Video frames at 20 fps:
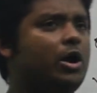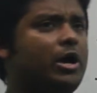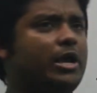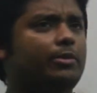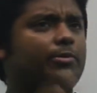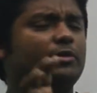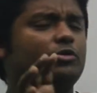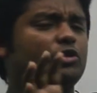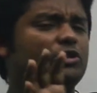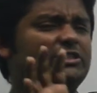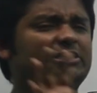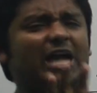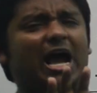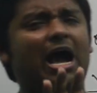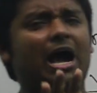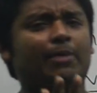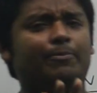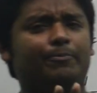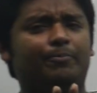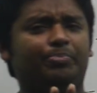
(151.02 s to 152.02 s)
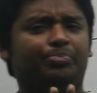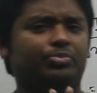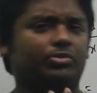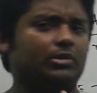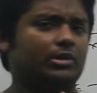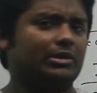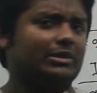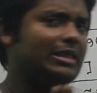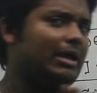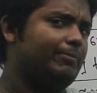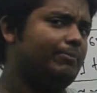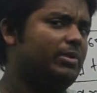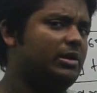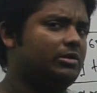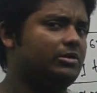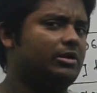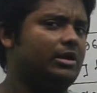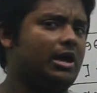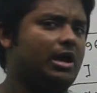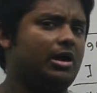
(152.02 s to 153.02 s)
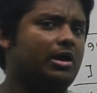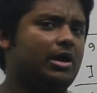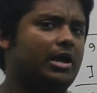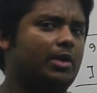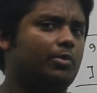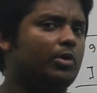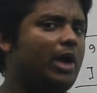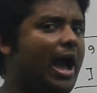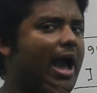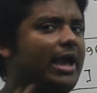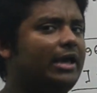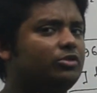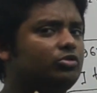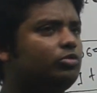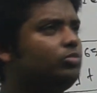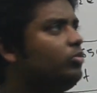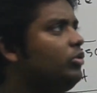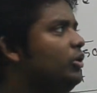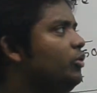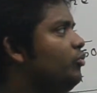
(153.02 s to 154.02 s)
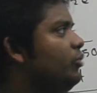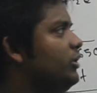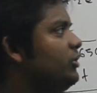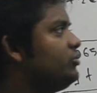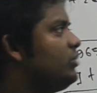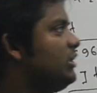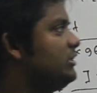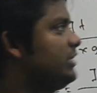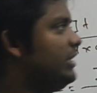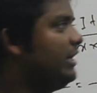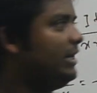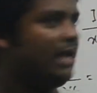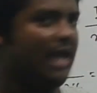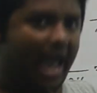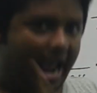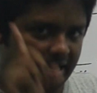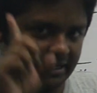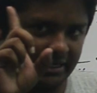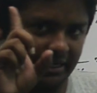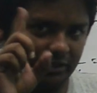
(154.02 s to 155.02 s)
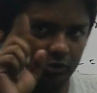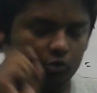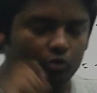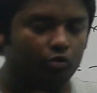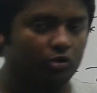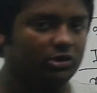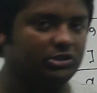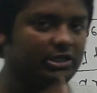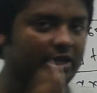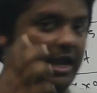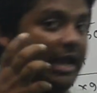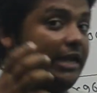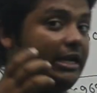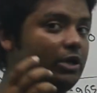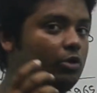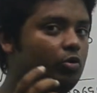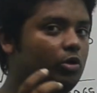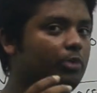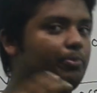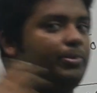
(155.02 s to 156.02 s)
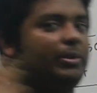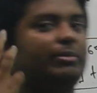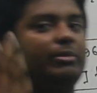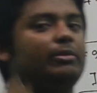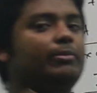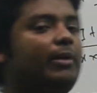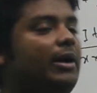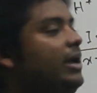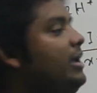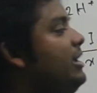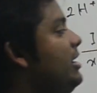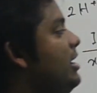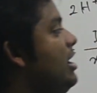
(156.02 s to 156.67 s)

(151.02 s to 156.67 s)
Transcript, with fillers: এর ভিতর চাপ তাপমাত্রা এবং আয়তন বলে কোনো কিছু আছে কিনা একটা কিন্তু রয়েছে এন ইকুয়াল পিভি বাই